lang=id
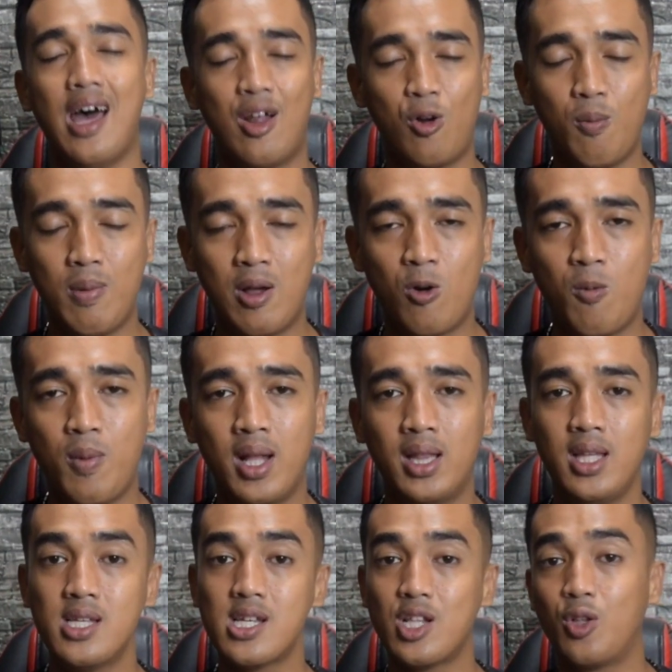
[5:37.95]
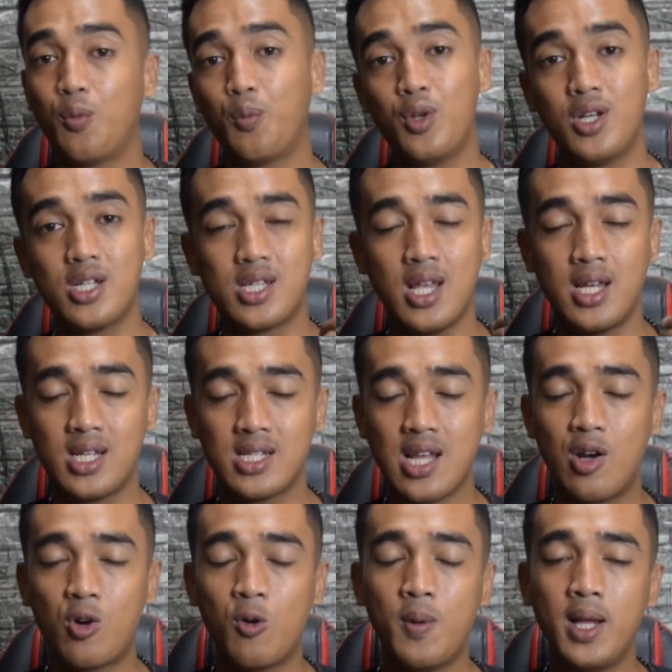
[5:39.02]
aroma romantis ataupun
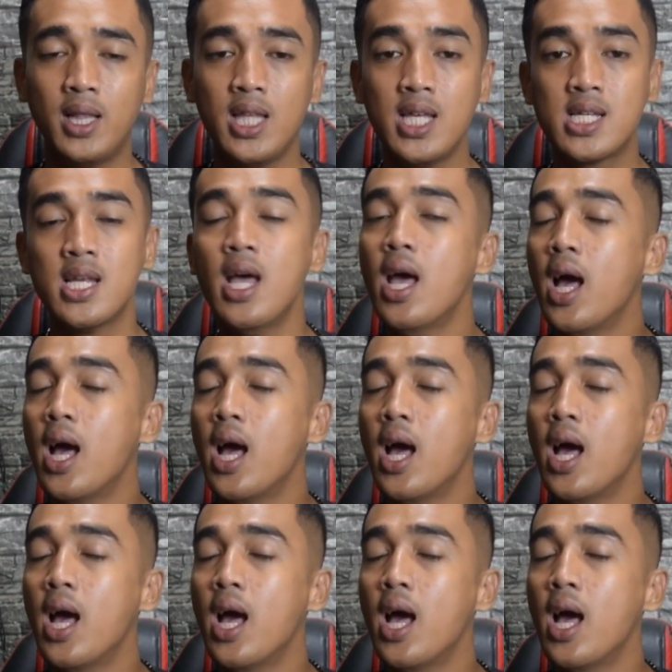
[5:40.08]
kesan-kesan romantis.